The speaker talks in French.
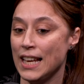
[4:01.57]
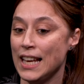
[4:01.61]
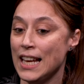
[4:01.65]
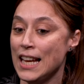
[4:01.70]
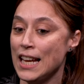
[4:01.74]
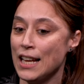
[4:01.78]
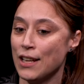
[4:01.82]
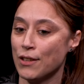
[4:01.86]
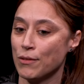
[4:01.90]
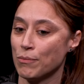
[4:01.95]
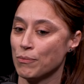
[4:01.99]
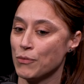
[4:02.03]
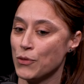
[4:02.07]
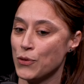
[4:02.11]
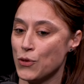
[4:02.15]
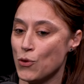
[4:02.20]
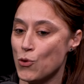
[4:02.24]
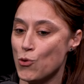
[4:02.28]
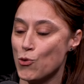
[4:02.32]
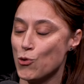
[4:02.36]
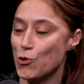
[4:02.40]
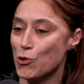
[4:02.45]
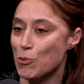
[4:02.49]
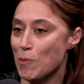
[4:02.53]
Et
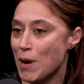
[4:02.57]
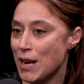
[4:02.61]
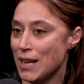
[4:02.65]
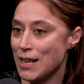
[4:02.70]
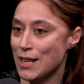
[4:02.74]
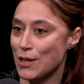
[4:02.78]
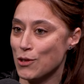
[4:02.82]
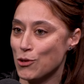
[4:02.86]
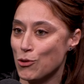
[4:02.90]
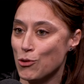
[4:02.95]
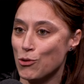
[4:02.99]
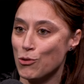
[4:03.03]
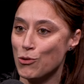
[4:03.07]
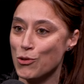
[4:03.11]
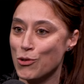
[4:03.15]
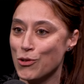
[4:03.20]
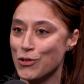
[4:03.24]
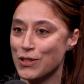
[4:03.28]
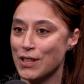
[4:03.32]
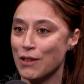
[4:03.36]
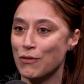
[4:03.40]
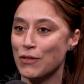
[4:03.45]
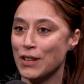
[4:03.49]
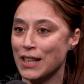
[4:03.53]
le smile, est-ce que
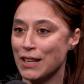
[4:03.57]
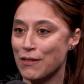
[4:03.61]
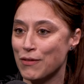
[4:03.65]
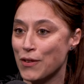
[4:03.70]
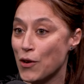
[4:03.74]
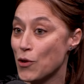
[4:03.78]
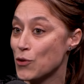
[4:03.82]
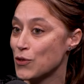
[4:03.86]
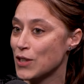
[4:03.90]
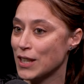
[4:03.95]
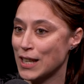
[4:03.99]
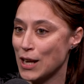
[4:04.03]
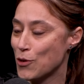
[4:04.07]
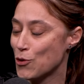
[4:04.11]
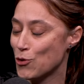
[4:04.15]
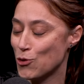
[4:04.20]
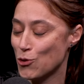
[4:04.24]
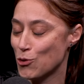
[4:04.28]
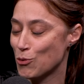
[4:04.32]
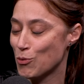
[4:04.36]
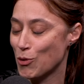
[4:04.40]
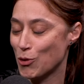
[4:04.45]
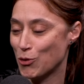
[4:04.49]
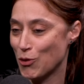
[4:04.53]
euh, ça fait référence à quelque
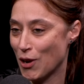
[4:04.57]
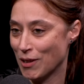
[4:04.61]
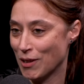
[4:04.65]
chose pour